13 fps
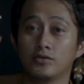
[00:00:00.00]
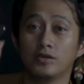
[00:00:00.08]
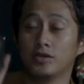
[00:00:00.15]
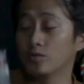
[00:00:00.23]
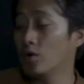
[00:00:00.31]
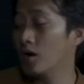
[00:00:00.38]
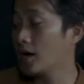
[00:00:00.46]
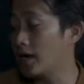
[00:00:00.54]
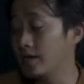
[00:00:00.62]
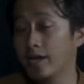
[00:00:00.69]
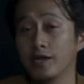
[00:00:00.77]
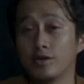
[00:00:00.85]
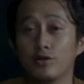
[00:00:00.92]
soalnya gue
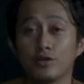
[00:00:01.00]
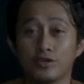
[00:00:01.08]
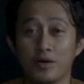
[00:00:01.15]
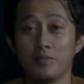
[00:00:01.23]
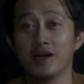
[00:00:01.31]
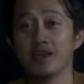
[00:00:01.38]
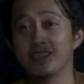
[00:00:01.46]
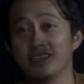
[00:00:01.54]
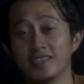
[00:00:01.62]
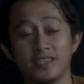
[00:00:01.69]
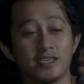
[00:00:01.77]
nggak di endorse sama ini